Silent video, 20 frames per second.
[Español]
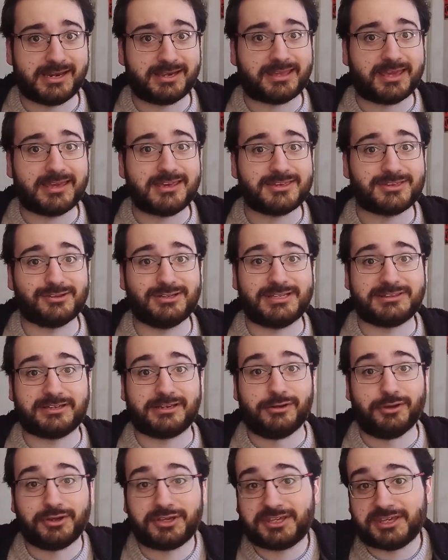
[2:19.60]
el que hizo la
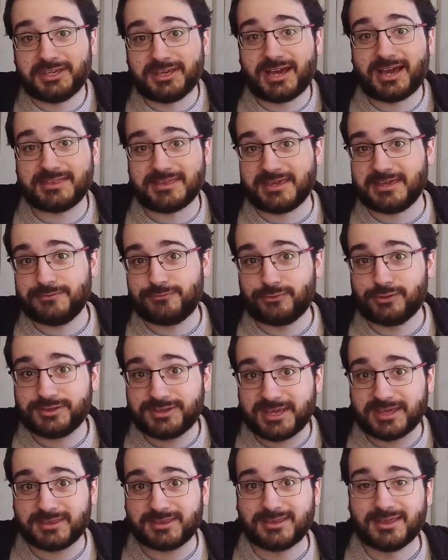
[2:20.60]
trilogía de Evil
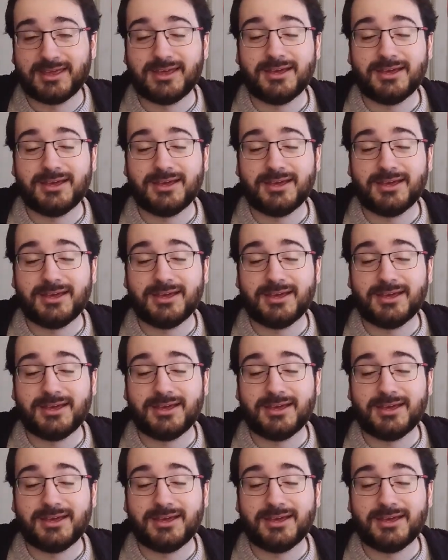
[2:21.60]
Dead,